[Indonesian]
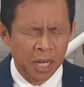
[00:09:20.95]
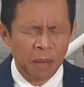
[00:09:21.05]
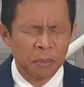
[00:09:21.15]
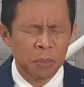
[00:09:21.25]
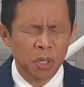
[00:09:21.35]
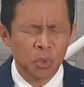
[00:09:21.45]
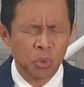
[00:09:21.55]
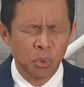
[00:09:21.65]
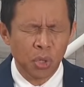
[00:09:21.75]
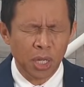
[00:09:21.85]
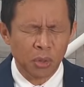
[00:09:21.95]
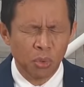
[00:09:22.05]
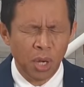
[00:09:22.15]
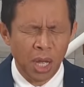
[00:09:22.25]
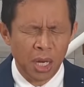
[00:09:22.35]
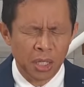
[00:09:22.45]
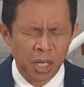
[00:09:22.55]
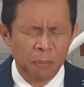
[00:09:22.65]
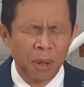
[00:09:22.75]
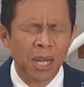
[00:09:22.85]
Kami bersyukur ya
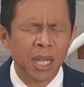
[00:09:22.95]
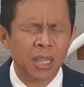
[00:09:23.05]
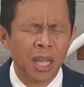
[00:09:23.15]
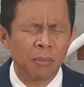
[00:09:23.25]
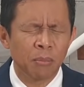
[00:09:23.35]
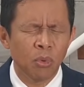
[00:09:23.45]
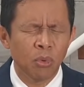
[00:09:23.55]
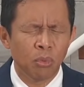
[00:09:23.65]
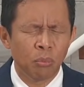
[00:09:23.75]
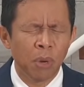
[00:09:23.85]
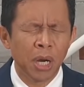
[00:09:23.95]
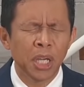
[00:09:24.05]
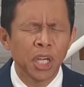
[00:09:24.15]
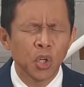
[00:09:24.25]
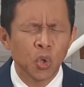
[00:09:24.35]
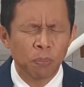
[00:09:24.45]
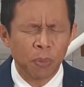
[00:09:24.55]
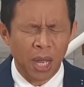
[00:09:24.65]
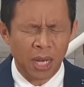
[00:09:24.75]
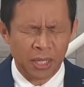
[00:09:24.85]
Tuhan, kebangkitanmu
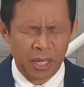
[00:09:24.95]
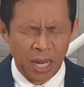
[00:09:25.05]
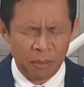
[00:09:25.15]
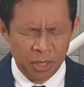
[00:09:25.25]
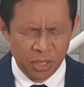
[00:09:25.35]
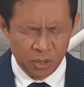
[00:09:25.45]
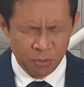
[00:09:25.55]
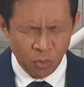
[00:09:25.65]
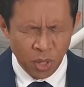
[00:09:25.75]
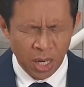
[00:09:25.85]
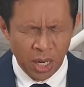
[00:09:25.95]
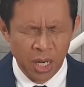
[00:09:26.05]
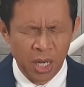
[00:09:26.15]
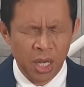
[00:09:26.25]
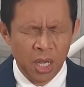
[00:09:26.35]
menghidupkan kami semua.